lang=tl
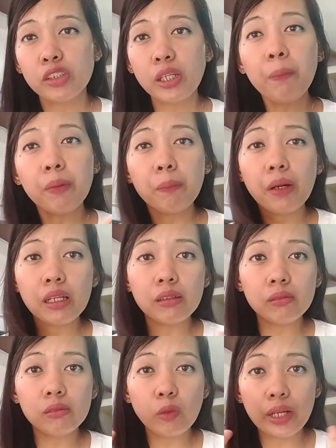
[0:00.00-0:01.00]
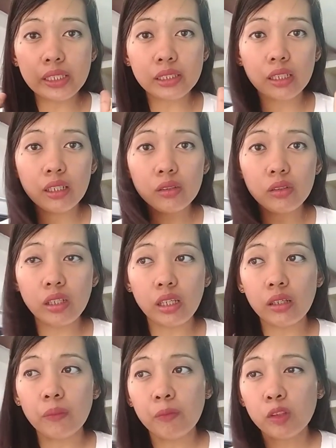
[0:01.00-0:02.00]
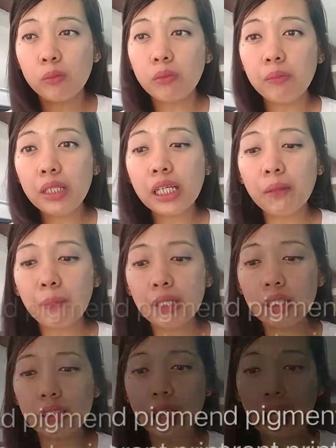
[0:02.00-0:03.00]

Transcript: Siyempre, parang wise ka na dun eh. Kung bibili ka pa ng